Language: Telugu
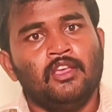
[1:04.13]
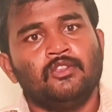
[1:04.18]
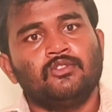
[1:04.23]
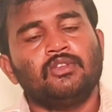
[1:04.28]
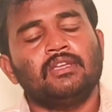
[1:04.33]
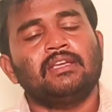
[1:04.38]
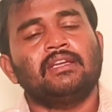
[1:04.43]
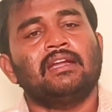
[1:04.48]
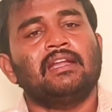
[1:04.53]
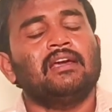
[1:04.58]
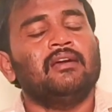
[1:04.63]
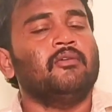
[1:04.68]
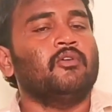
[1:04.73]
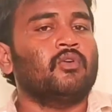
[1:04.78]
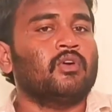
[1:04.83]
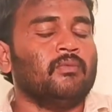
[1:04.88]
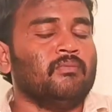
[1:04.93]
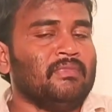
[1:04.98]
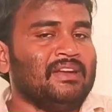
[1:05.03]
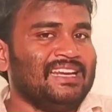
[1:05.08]
సో ఇక్కడ
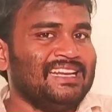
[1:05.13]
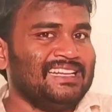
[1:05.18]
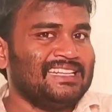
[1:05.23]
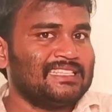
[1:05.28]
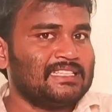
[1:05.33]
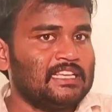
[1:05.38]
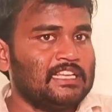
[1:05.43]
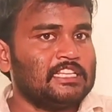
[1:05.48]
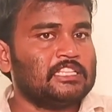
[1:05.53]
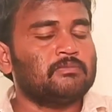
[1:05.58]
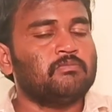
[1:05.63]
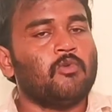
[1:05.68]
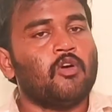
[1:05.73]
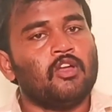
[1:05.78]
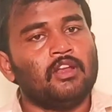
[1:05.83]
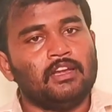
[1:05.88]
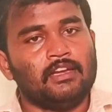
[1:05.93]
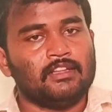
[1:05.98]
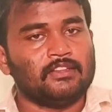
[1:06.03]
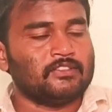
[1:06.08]
ఒక మిడిల్ స్కేల్
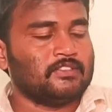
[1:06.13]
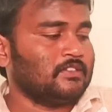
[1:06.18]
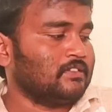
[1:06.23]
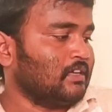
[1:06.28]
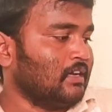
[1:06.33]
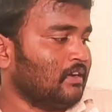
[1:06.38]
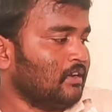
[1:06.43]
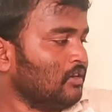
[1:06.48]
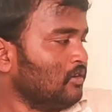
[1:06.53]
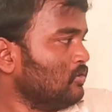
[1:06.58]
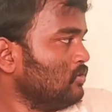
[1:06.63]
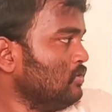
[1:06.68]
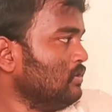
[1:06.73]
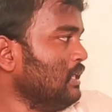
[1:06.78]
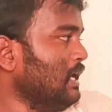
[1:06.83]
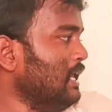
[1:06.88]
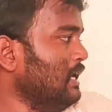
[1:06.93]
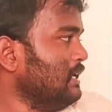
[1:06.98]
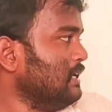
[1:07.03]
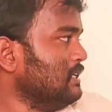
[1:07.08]
స్మాల్ ఇండస్ట్రీస్ అంటారు సో
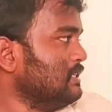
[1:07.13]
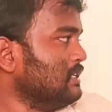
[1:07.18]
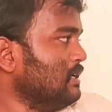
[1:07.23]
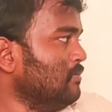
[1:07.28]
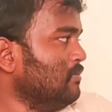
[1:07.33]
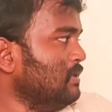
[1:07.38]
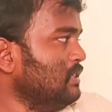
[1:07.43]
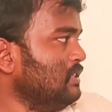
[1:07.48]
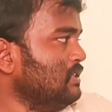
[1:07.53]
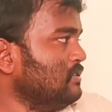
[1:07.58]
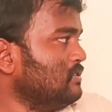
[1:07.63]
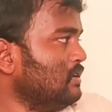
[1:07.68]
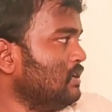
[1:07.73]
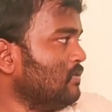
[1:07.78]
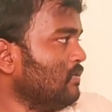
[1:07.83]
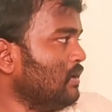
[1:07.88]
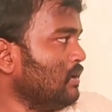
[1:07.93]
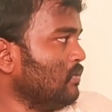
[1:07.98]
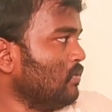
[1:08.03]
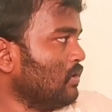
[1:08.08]
దానికి
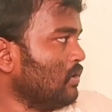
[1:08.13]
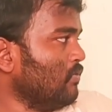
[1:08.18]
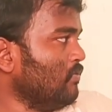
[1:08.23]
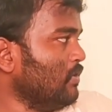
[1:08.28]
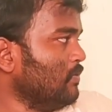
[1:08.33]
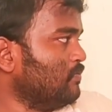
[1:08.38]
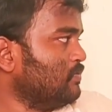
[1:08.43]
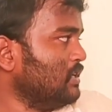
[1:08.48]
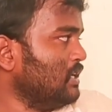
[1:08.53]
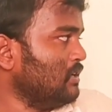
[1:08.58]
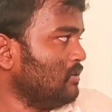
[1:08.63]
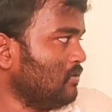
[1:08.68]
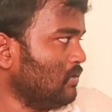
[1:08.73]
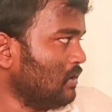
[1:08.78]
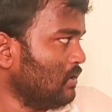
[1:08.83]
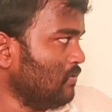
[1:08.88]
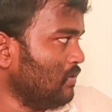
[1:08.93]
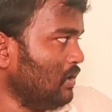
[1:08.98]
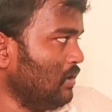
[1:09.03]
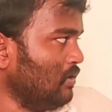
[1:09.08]
సంబంధించినటువంటి ఒక వెబ్సైట్
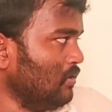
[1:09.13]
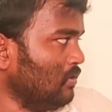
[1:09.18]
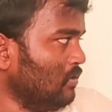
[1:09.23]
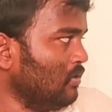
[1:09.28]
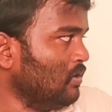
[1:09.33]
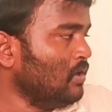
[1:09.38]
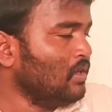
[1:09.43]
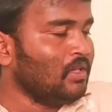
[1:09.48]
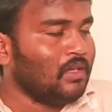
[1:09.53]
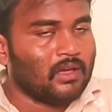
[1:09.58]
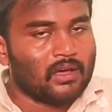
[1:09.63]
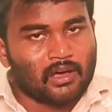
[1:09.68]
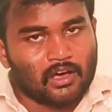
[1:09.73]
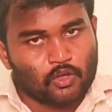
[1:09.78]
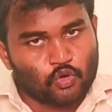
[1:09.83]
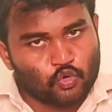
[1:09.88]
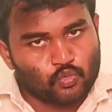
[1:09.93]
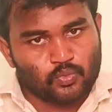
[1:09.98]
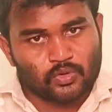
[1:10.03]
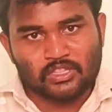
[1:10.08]
కూడా వీళ్ళు
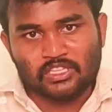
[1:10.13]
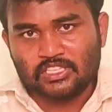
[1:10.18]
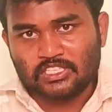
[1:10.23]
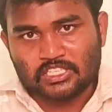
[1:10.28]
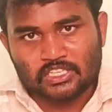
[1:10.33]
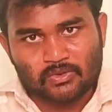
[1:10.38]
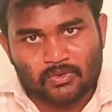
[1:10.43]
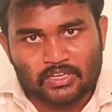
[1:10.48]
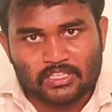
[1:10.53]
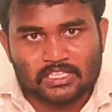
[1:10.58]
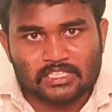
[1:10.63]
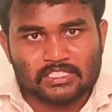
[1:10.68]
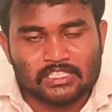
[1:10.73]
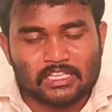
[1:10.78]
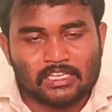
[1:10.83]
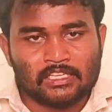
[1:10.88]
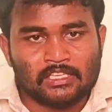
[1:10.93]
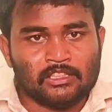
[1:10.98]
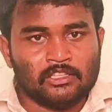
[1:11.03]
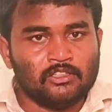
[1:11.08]
రూపొందించడం అయితే
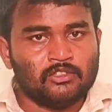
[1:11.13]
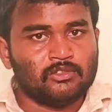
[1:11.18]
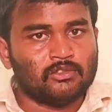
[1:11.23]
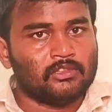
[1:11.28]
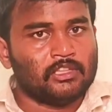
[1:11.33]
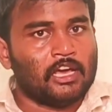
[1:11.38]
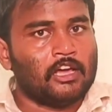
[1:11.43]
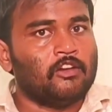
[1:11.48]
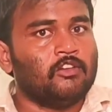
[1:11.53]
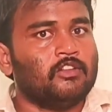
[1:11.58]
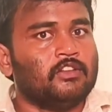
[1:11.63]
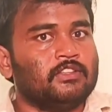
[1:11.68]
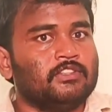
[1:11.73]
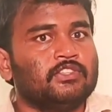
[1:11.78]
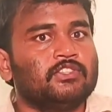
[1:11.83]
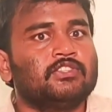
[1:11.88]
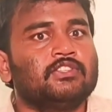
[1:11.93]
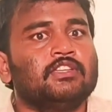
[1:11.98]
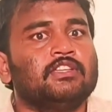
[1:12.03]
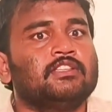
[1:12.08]
జరిగింది సో దాంట్లో
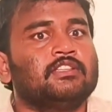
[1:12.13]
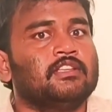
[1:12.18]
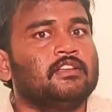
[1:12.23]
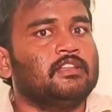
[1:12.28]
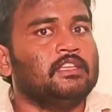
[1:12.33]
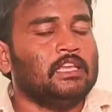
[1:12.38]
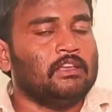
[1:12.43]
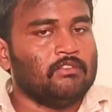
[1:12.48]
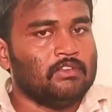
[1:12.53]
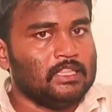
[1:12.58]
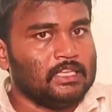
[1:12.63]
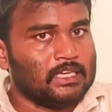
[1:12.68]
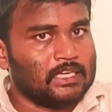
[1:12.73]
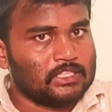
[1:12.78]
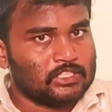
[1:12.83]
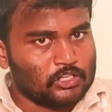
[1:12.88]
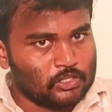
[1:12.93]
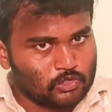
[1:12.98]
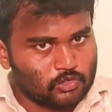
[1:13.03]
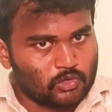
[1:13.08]
రిజిస్ట్రేషన్ ఏ
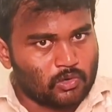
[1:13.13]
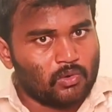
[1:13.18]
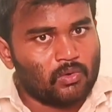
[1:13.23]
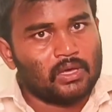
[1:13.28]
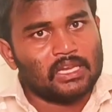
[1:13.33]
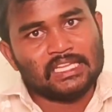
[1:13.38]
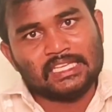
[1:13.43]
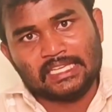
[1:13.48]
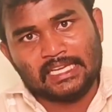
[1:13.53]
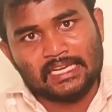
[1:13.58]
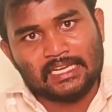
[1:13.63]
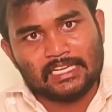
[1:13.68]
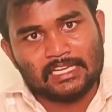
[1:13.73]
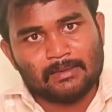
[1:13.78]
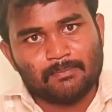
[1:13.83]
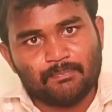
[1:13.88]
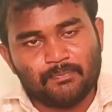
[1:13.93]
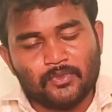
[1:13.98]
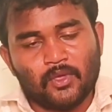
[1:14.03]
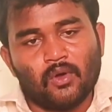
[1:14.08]
విధంగా చేసుకోవాలి ఏంటి
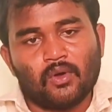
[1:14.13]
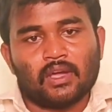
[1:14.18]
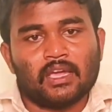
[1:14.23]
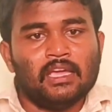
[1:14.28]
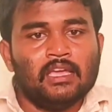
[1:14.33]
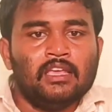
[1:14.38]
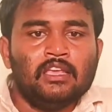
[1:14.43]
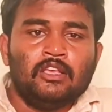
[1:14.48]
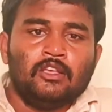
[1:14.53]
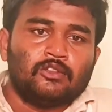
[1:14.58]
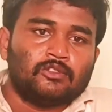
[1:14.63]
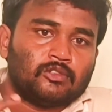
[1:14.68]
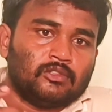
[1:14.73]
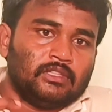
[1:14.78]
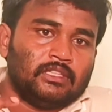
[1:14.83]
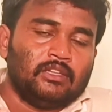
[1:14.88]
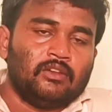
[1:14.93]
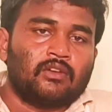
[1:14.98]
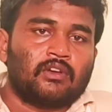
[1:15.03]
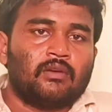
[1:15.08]
ఓకే సో
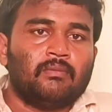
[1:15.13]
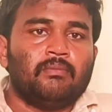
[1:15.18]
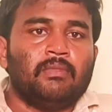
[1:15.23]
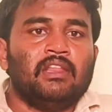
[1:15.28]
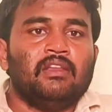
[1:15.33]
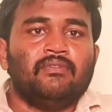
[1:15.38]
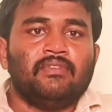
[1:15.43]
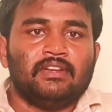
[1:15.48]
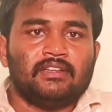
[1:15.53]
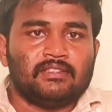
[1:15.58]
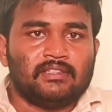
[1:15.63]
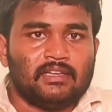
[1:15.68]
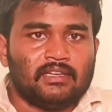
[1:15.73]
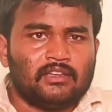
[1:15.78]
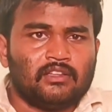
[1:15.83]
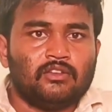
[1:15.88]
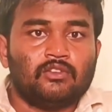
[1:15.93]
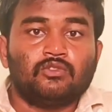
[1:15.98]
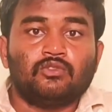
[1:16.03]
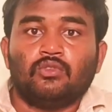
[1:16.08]
దీని యొక్క బెనిఫిట్స్
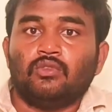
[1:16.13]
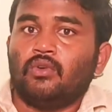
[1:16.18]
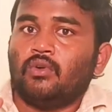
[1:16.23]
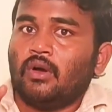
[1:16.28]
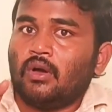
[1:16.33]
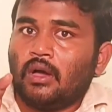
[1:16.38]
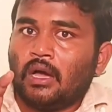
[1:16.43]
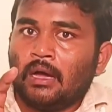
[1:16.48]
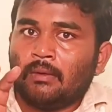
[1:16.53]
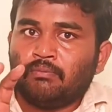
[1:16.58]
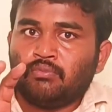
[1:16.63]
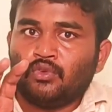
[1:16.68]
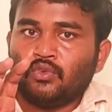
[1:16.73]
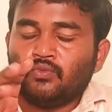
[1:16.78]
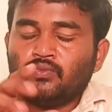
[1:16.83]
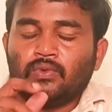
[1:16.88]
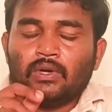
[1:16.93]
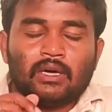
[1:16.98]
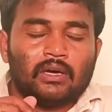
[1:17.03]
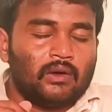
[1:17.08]
ఏంటి సో అప్ టు
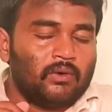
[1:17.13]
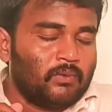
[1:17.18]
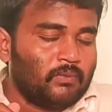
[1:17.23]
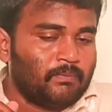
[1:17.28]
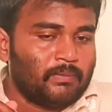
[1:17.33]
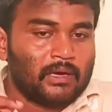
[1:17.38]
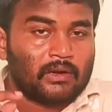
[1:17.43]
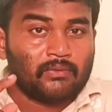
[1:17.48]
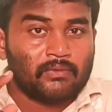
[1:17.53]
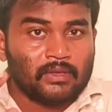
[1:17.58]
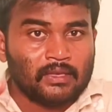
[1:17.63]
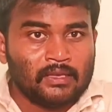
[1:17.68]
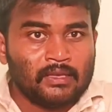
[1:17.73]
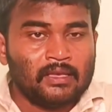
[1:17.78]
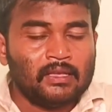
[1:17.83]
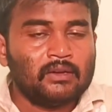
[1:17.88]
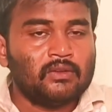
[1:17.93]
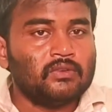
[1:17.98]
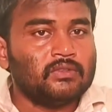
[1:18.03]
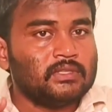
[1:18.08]
పర్
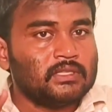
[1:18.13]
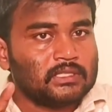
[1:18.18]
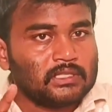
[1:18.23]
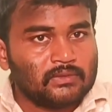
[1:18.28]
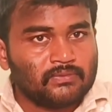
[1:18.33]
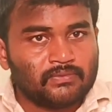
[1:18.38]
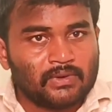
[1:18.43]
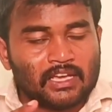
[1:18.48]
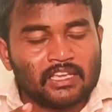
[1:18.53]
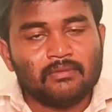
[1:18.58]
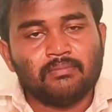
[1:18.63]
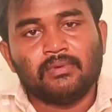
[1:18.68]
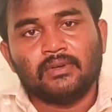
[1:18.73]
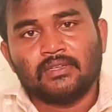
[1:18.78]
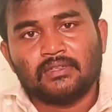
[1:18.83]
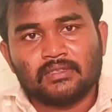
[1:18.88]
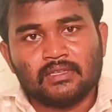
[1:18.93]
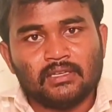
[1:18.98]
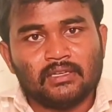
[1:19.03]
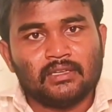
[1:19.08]
ఇయర్కి వచ్చేసి ఫైవ్
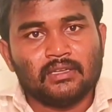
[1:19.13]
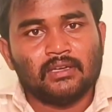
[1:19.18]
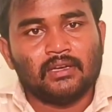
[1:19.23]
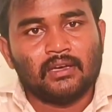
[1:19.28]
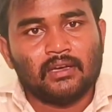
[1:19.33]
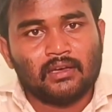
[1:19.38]
పర్సెంట్